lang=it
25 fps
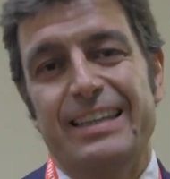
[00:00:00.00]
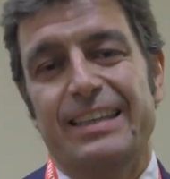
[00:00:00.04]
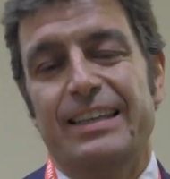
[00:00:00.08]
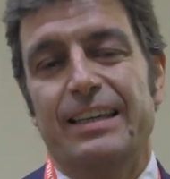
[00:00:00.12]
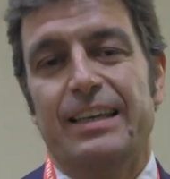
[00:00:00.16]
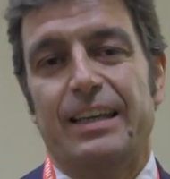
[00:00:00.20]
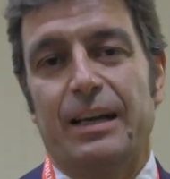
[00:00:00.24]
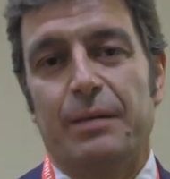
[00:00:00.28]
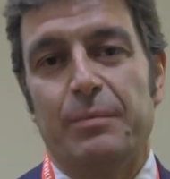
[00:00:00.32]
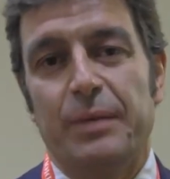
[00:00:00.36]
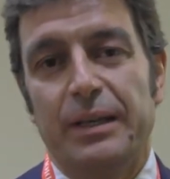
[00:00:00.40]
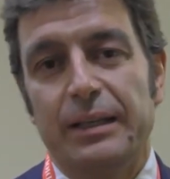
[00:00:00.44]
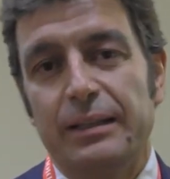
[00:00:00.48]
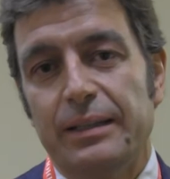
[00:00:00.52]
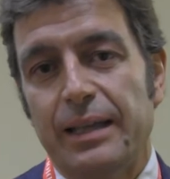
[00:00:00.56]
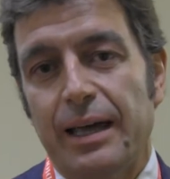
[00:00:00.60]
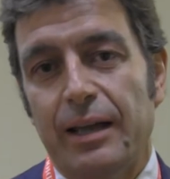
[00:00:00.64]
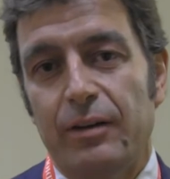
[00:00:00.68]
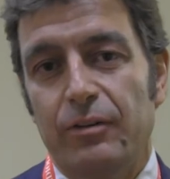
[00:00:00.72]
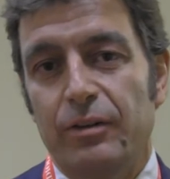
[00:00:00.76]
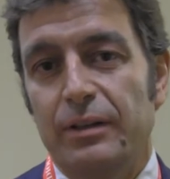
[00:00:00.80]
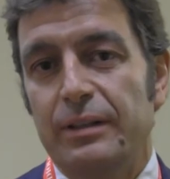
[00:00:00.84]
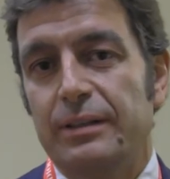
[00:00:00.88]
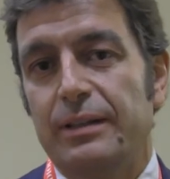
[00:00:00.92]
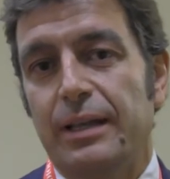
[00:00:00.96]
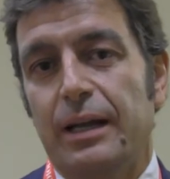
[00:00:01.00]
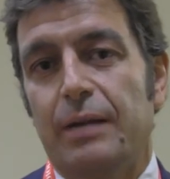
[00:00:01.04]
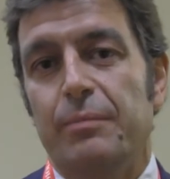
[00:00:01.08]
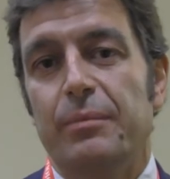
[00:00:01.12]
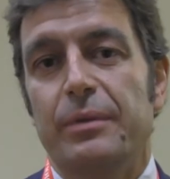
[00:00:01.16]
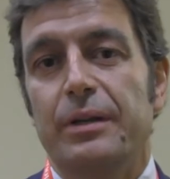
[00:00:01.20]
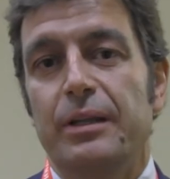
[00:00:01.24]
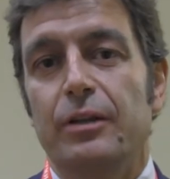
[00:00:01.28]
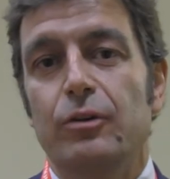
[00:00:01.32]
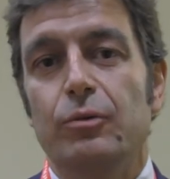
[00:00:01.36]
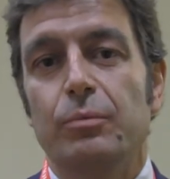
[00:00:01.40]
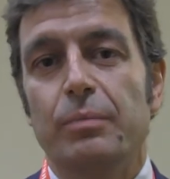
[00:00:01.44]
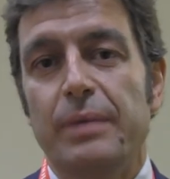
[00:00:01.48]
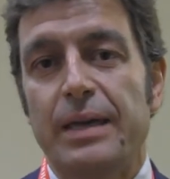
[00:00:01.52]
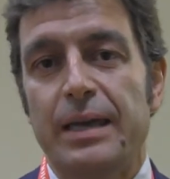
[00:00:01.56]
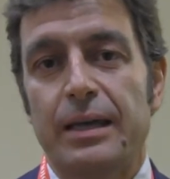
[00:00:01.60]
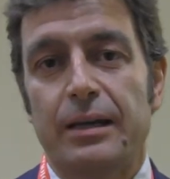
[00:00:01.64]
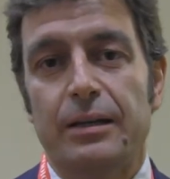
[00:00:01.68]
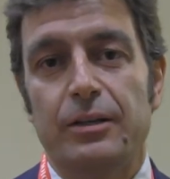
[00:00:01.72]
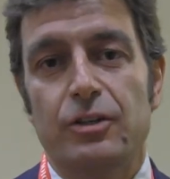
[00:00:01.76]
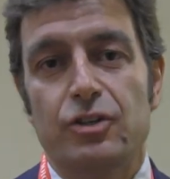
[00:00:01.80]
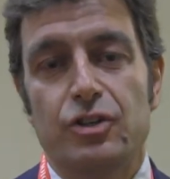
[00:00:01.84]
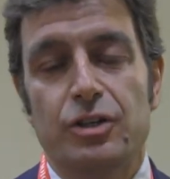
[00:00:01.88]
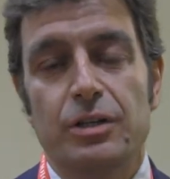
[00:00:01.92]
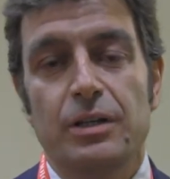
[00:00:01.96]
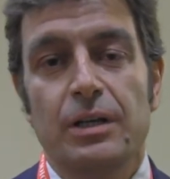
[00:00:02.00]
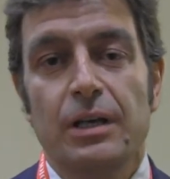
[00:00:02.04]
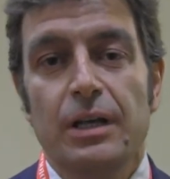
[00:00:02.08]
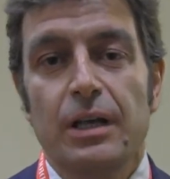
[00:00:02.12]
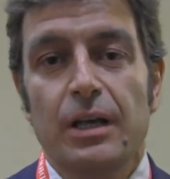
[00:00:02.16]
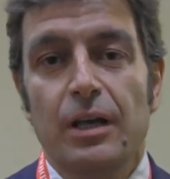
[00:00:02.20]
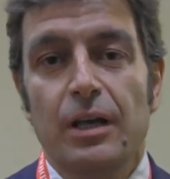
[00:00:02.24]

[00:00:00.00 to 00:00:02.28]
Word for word: incrementando in termini numerici.